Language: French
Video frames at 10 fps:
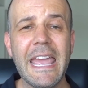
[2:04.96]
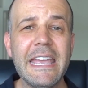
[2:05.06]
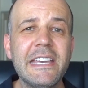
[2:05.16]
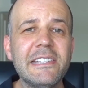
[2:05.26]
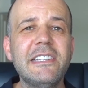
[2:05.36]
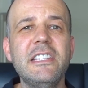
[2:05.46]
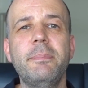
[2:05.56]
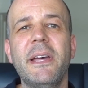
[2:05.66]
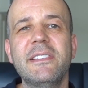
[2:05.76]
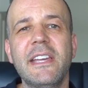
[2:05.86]
Et qu'est-ce qui se
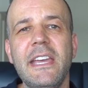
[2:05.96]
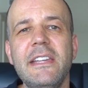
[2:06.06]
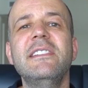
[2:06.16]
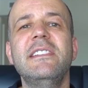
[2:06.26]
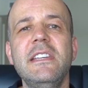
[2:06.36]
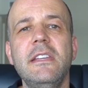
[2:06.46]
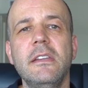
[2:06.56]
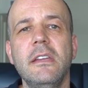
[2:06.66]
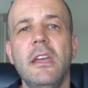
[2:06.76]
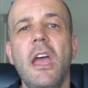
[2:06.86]
passerait
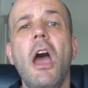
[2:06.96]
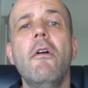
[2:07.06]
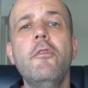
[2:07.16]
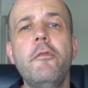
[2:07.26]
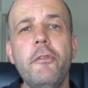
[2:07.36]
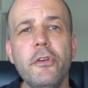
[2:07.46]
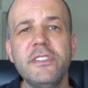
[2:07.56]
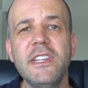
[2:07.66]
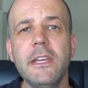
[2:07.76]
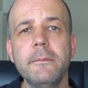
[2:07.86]
si vous
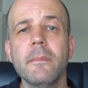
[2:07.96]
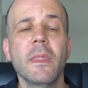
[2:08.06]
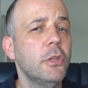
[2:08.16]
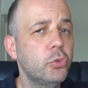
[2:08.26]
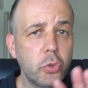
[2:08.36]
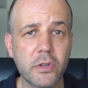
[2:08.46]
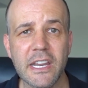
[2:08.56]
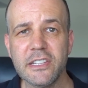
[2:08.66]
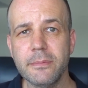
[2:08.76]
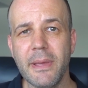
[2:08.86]
faisiez toutes
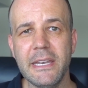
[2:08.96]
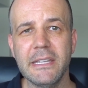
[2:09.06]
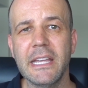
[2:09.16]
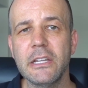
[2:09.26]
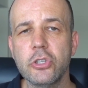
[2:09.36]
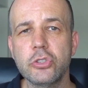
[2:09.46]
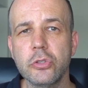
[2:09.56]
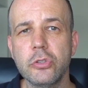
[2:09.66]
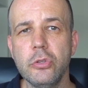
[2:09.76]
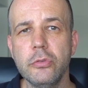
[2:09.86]
les semaines quelque chose de